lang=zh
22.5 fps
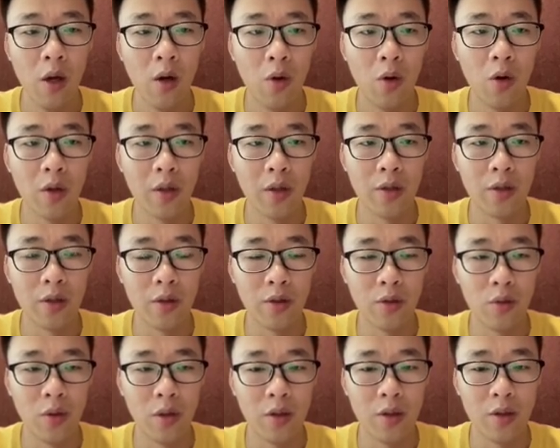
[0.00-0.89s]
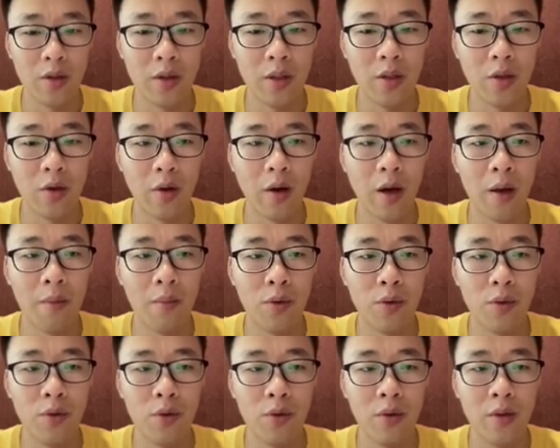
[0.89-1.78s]
或者是说直接有
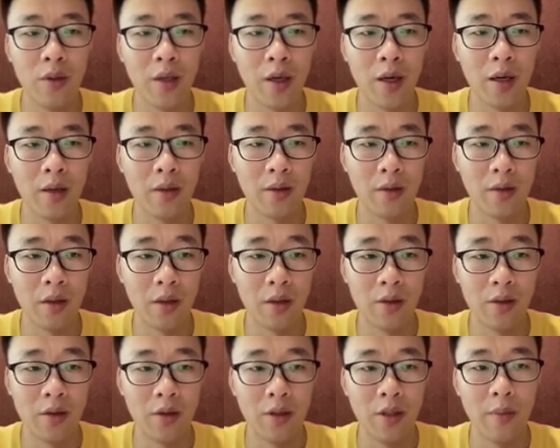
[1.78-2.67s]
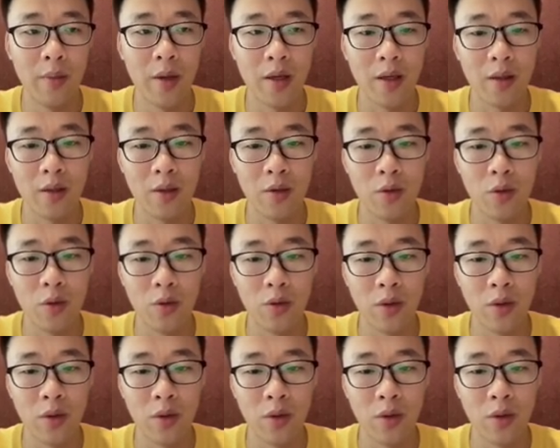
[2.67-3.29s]
MPU 这样的直接面向深度